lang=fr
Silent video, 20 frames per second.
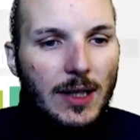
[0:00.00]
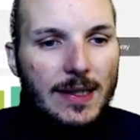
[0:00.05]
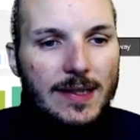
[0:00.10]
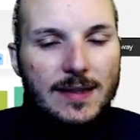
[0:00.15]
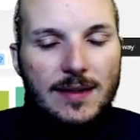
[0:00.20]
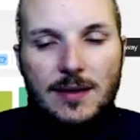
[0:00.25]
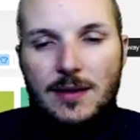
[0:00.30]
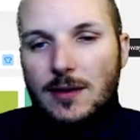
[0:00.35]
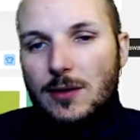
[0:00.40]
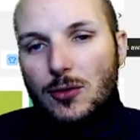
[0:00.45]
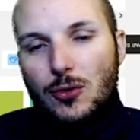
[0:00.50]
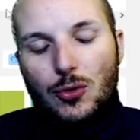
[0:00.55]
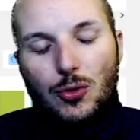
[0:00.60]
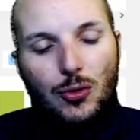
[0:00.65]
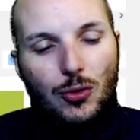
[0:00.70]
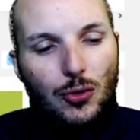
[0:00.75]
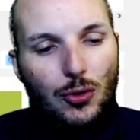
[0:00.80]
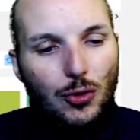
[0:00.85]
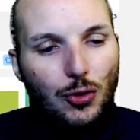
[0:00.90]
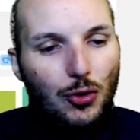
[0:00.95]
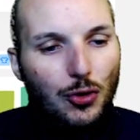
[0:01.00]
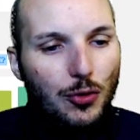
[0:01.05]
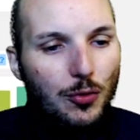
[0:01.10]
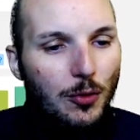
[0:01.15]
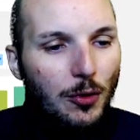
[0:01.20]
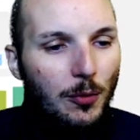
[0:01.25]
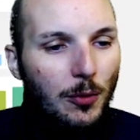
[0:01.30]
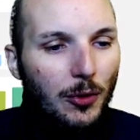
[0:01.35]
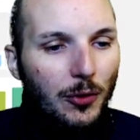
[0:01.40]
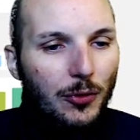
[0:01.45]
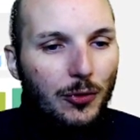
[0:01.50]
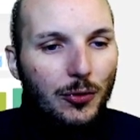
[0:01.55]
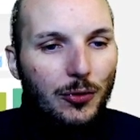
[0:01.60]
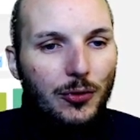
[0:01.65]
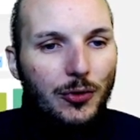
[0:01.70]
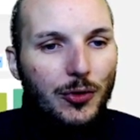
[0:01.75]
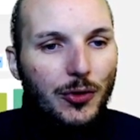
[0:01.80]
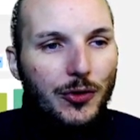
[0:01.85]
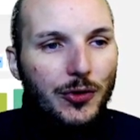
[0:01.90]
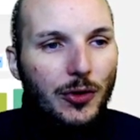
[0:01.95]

c'est le, moment de,